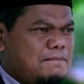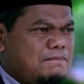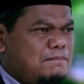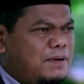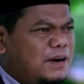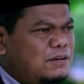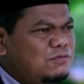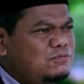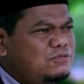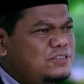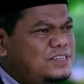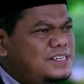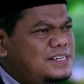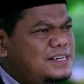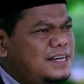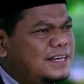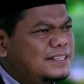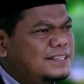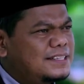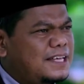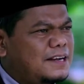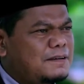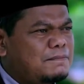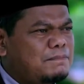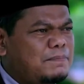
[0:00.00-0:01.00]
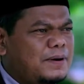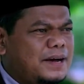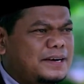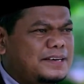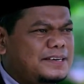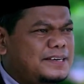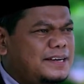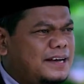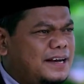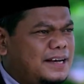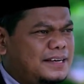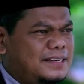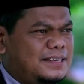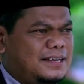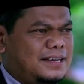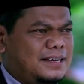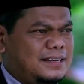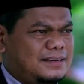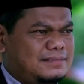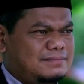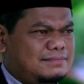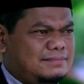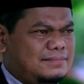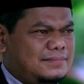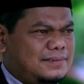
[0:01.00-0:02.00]
Manusia tanpa daya
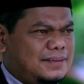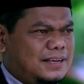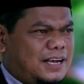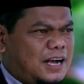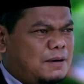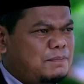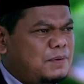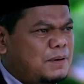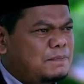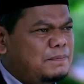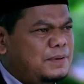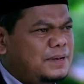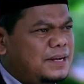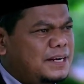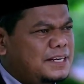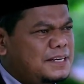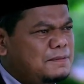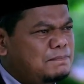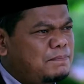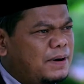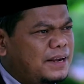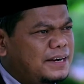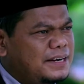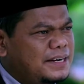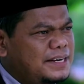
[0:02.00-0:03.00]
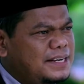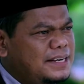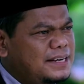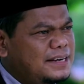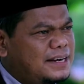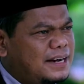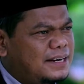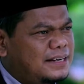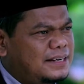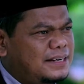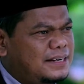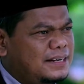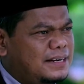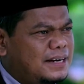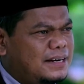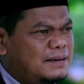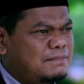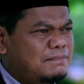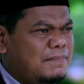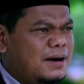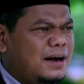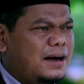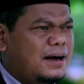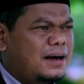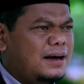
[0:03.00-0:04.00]
apabila dibandingkan dengan
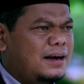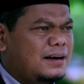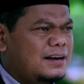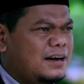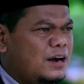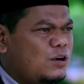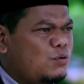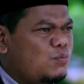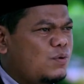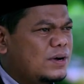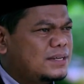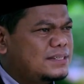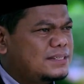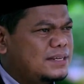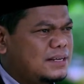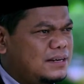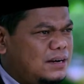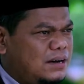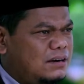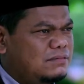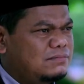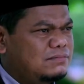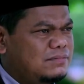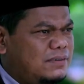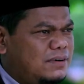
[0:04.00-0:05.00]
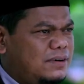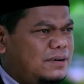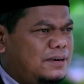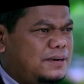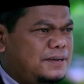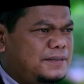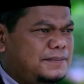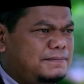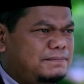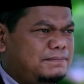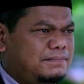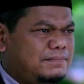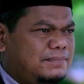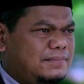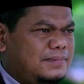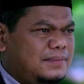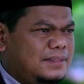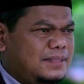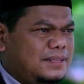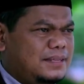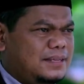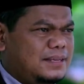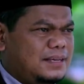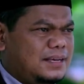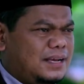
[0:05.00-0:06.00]
maha kekuasaan Allah.
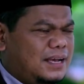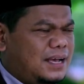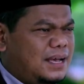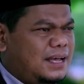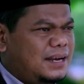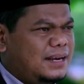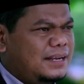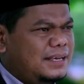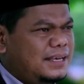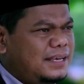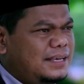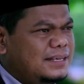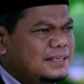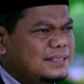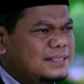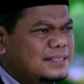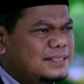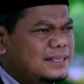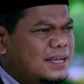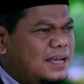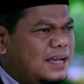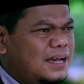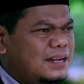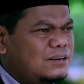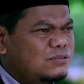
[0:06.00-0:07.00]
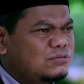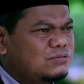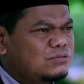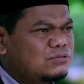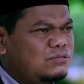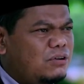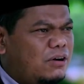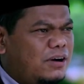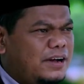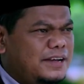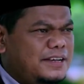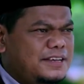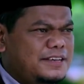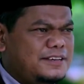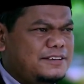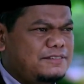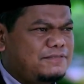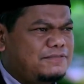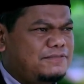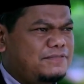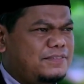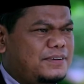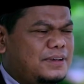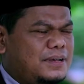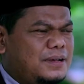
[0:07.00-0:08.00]
Al-insanu
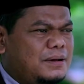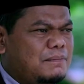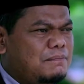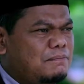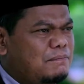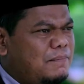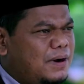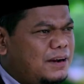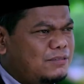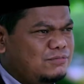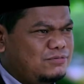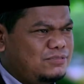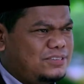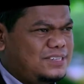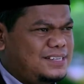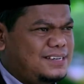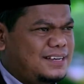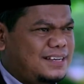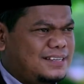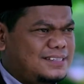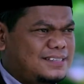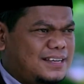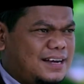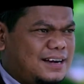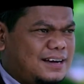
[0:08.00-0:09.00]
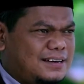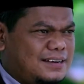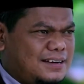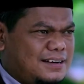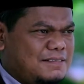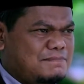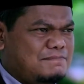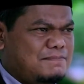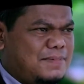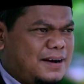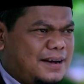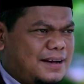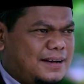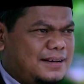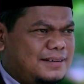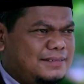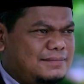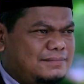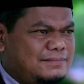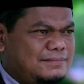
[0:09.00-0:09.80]
dhaif, manusia sangat lemah.